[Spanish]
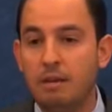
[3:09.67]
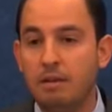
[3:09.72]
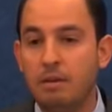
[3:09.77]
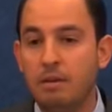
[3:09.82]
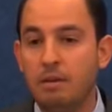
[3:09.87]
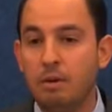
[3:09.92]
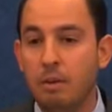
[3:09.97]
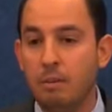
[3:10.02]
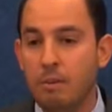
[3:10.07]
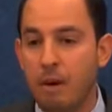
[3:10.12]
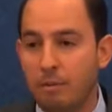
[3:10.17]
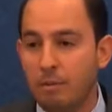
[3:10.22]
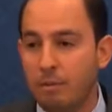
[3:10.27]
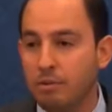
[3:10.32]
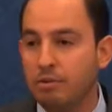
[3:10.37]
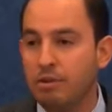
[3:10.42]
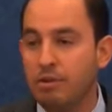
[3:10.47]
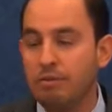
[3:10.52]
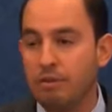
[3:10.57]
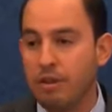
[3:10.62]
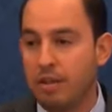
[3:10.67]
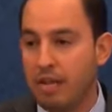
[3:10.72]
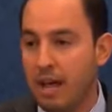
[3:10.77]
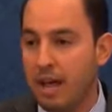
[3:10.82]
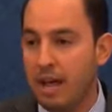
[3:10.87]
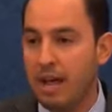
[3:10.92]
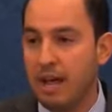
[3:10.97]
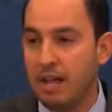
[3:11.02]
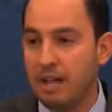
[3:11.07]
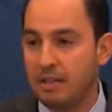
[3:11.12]
no vamos a
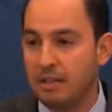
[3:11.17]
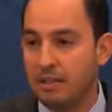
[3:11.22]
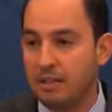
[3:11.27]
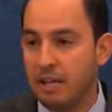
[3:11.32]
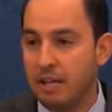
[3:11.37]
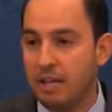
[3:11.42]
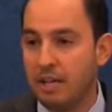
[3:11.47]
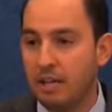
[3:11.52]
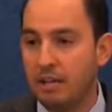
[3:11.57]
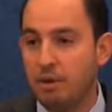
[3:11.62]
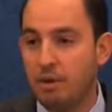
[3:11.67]
fallar a ese